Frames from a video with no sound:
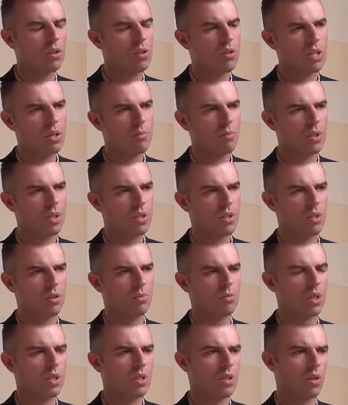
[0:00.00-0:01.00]
dostępne
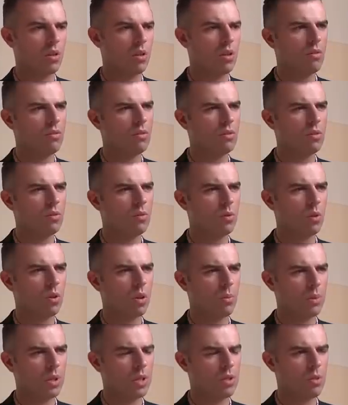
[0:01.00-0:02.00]
są na stronie
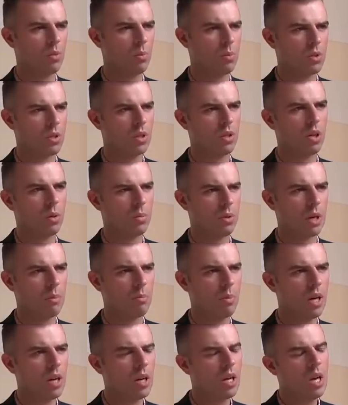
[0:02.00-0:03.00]

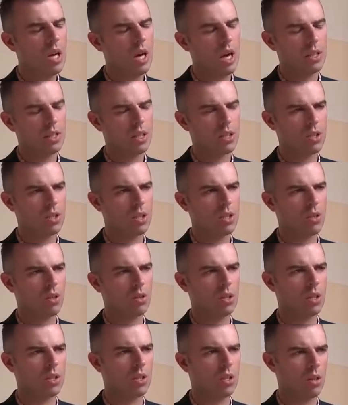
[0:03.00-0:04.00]
www.subsk.pl, a także na
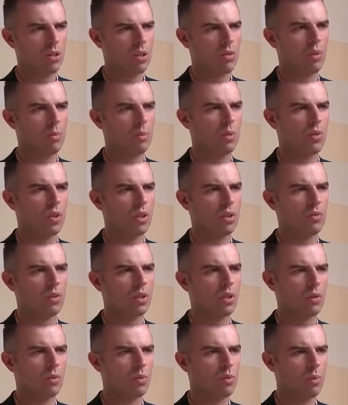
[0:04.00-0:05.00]
stronach Starostwa
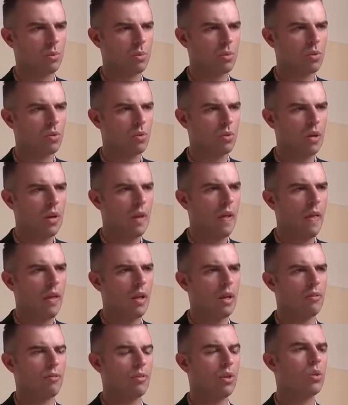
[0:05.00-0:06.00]
Powiatowego w Słupsku.
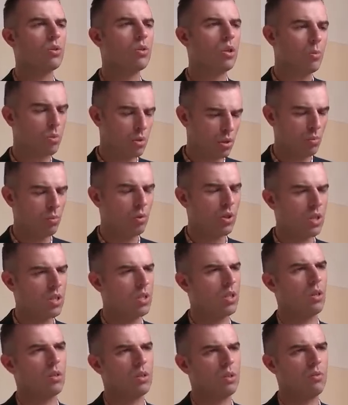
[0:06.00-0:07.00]
E, wnioski przyjmuje
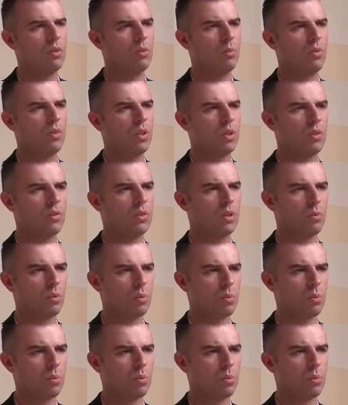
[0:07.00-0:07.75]
Starostwo Powiatowe